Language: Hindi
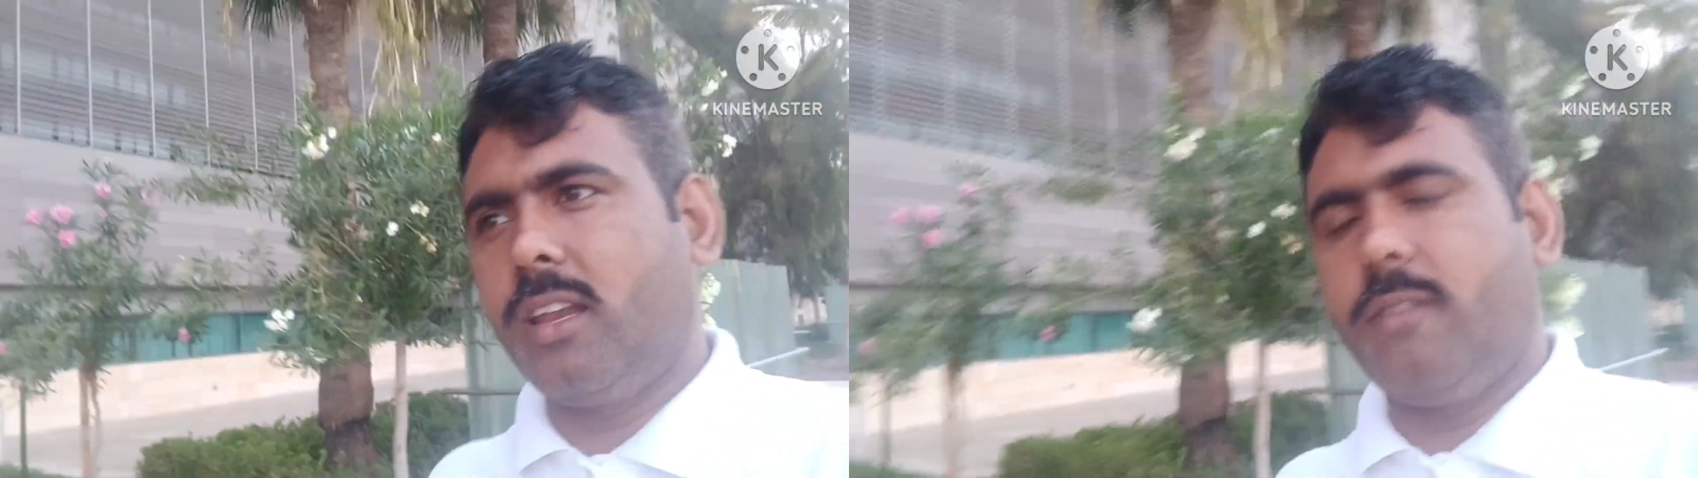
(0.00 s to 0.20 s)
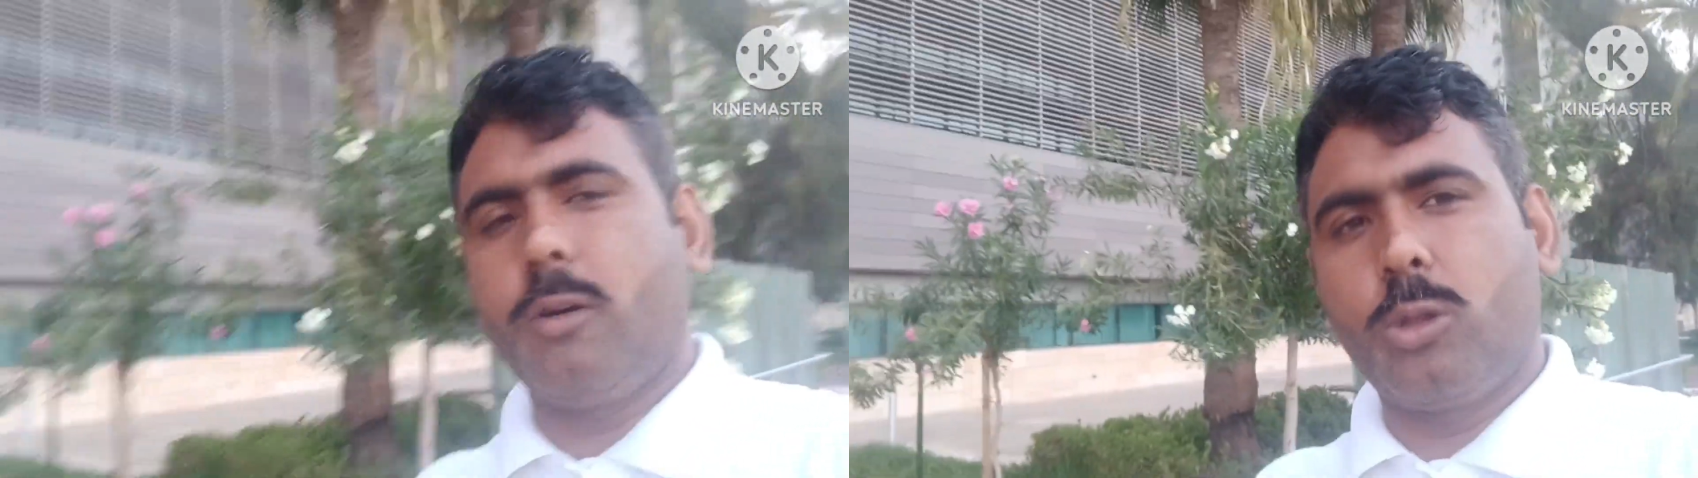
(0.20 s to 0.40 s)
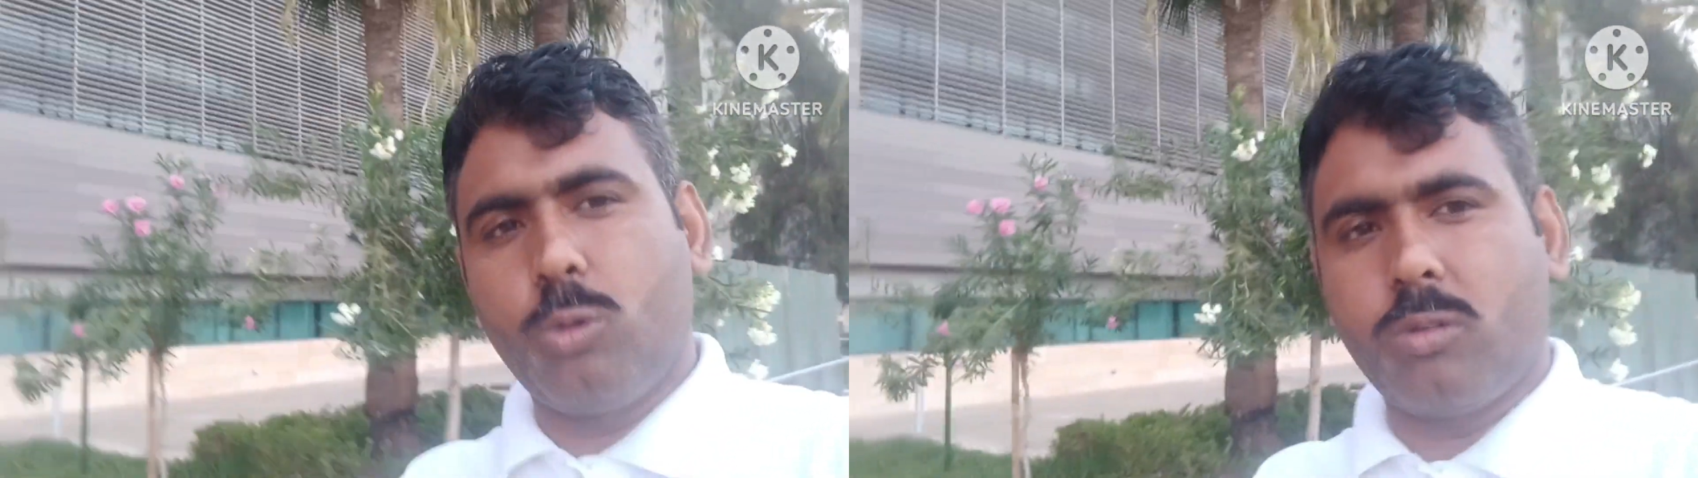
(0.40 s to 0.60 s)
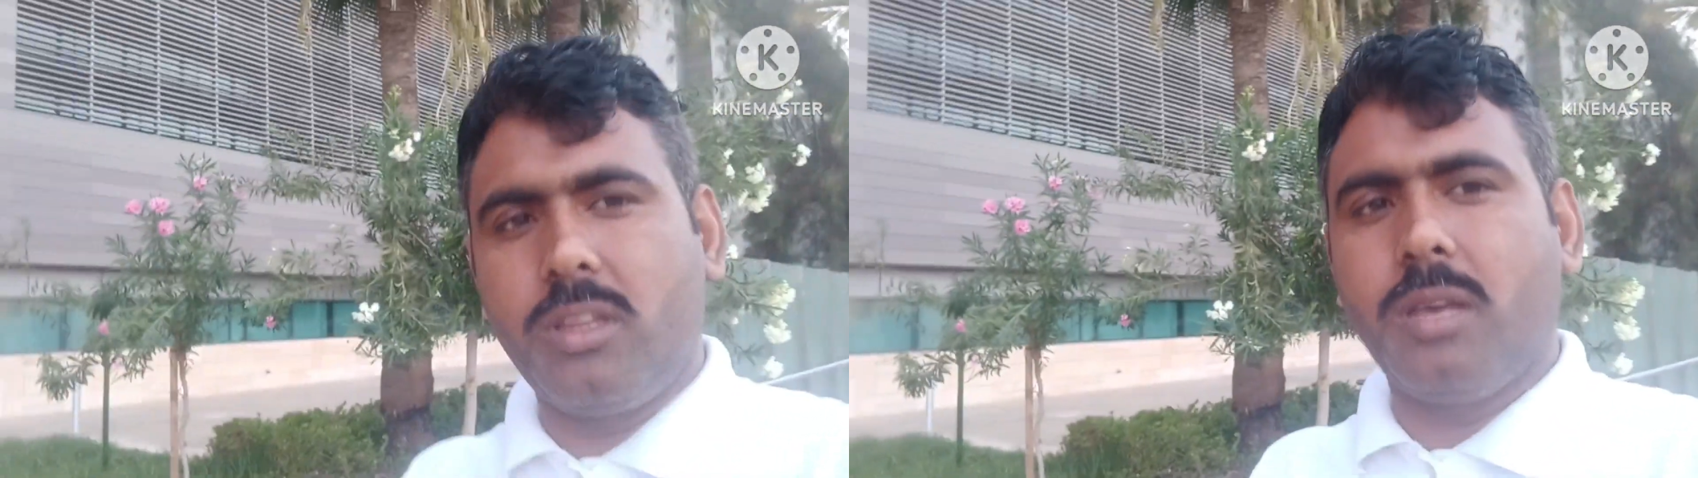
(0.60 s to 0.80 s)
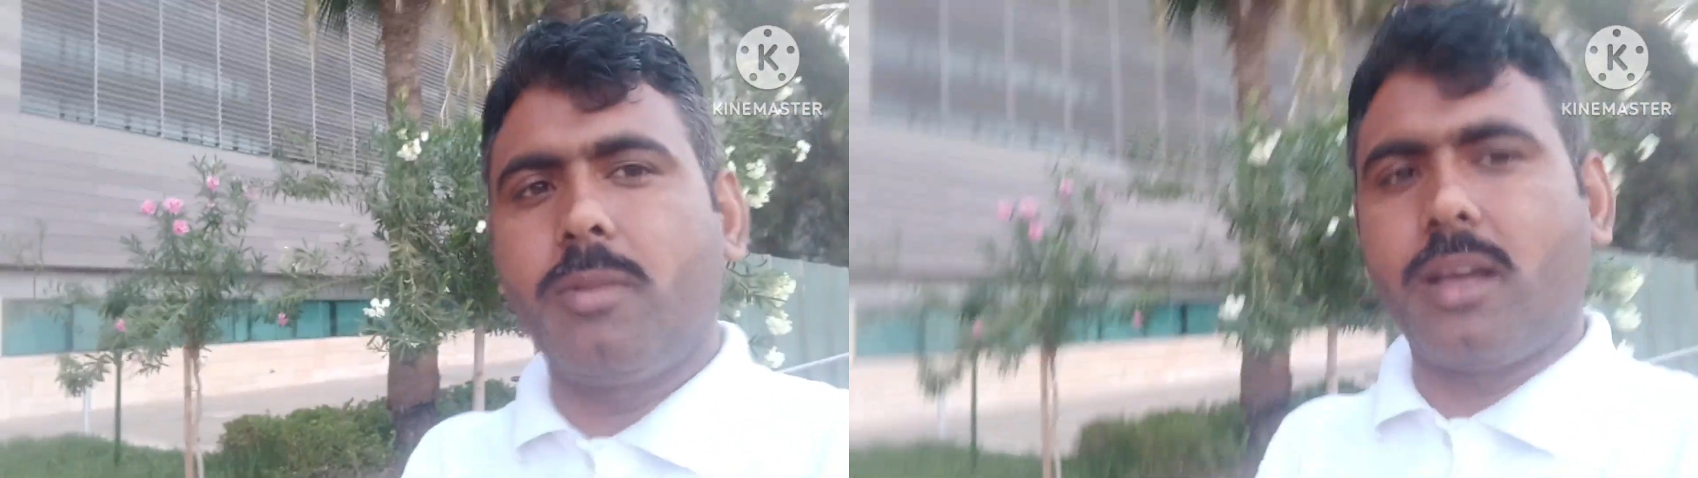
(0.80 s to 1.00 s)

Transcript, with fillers: तकलीफ़ और दुख दिए